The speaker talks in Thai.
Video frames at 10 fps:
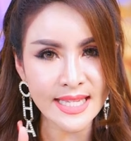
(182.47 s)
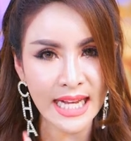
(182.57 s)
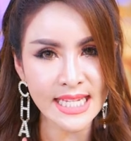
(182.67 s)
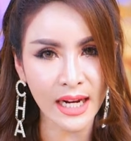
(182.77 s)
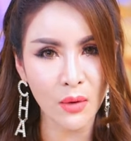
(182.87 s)
ษา
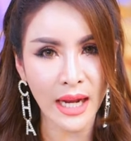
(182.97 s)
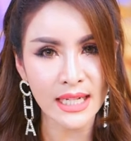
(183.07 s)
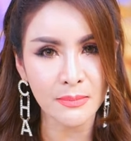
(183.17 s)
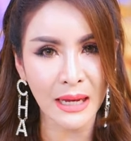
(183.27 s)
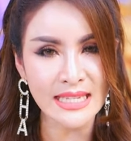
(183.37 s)
จักรวาล
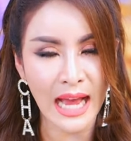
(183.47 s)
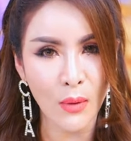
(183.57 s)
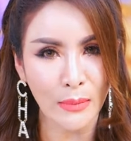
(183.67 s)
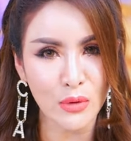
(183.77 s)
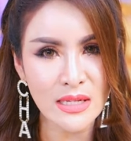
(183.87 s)
คือภาษาค
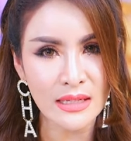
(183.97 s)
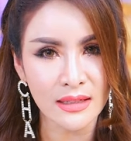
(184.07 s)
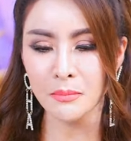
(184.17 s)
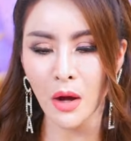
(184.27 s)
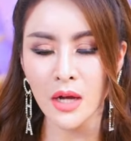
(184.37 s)
วามรู้สึก
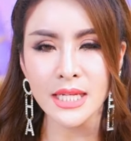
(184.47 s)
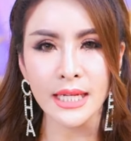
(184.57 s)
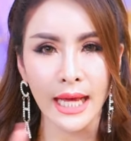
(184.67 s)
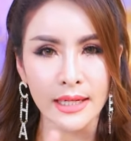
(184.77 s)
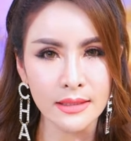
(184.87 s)
เพราะฉะ
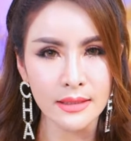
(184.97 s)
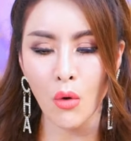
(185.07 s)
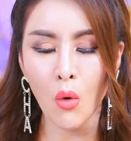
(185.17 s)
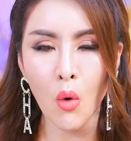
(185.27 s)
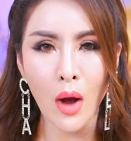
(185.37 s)
นั้น
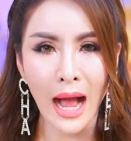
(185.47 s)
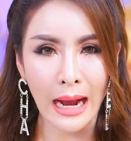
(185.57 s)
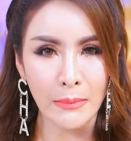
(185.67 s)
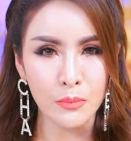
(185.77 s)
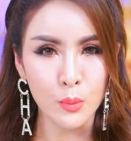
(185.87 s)
ควา
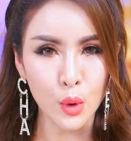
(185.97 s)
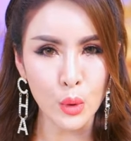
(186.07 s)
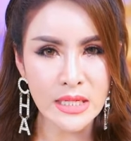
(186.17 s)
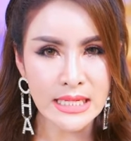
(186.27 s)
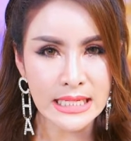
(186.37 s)
ม
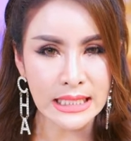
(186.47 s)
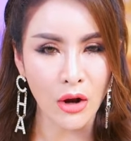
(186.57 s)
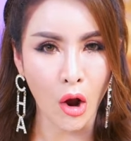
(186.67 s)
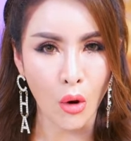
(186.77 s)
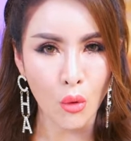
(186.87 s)
รู้สึก
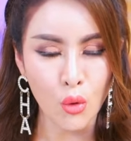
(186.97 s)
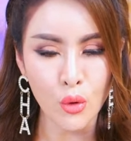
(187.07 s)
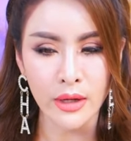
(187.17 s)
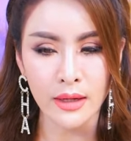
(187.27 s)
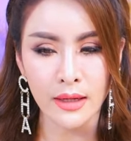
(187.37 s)
ของคุ
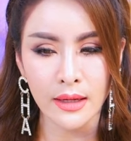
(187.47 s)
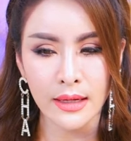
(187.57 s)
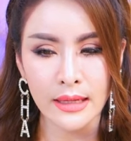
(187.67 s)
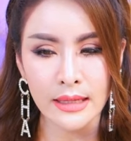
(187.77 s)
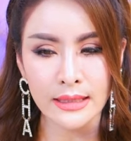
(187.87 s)
ณ
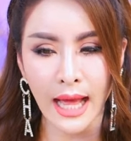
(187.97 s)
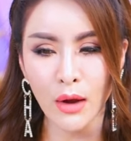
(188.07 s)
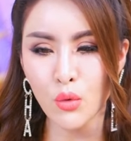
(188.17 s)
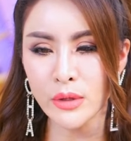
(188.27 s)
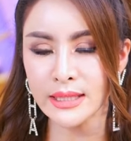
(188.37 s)
ถ้า
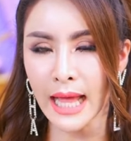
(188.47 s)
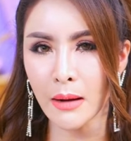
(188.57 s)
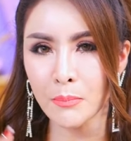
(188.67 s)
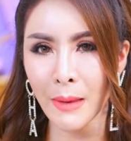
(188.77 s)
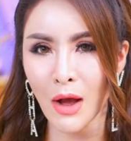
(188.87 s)
คุณตั้ง
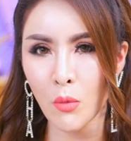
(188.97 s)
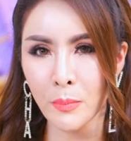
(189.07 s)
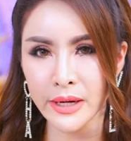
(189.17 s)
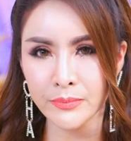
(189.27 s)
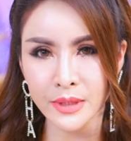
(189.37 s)
เป้า
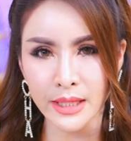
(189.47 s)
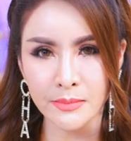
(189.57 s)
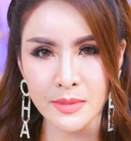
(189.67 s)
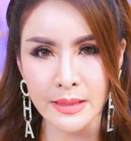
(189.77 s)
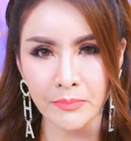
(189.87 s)
เพิ่มเติม
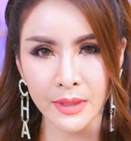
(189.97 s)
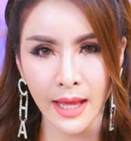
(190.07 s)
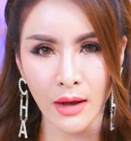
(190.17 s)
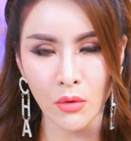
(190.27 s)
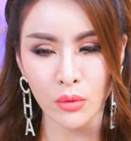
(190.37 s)
10
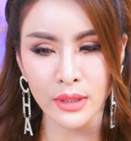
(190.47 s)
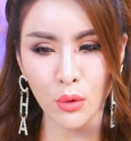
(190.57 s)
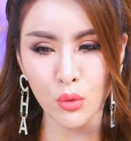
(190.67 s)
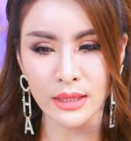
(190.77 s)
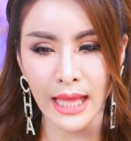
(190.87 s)
เท่า ถ้า
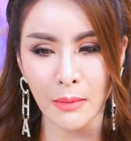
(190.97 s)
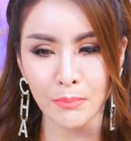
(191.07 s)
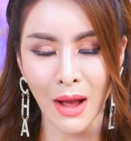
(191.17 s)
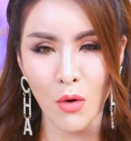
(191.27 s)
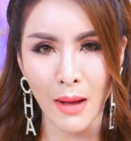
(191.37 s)
คุณตั้ง
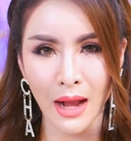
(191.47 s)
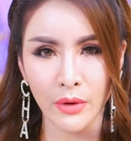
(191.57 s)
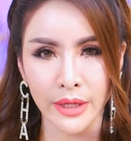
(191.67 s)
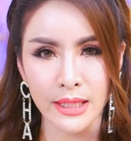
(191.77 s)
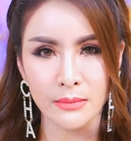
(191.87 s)
เป้ามากก
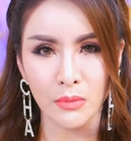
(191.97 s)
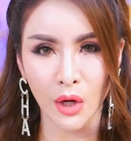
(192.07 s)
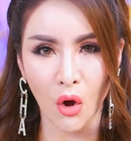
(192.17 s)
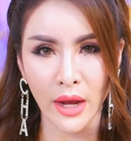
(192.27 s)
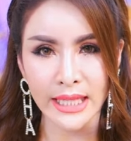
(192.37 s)
ว่าเดิม
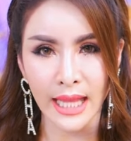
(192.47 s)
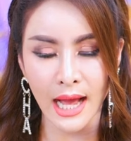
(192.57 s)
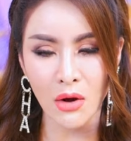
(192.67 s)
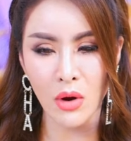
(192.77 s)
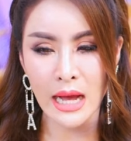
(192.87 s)
ร้อย
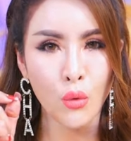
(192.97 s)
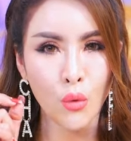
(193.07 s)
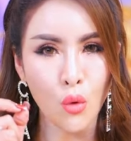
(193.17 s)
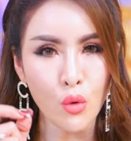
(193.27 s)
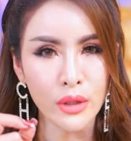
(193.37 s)
เท่า
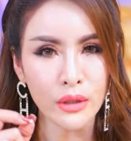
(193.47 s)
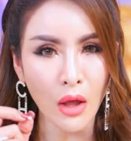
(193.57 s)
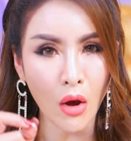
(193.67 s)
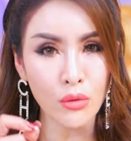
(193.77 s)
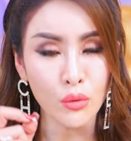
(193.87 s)
คุณ
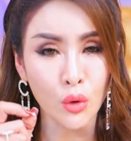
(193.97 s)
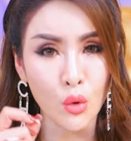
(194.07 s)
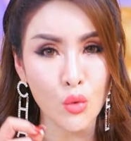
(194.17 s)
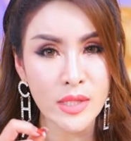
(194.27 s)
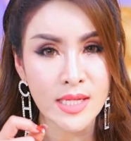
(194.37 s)
ต้อง
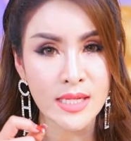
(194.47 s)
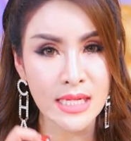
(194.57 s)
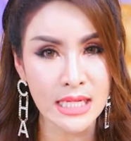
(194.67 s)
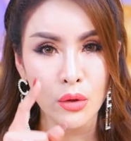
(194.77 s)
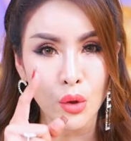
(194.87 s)
รู้
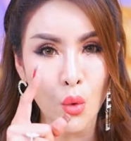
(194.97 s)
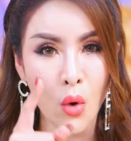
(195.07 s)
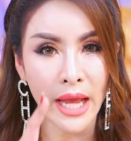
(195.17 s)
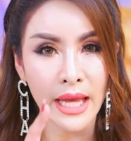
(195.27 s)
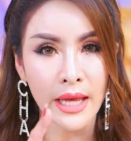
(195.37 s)
สึกรวย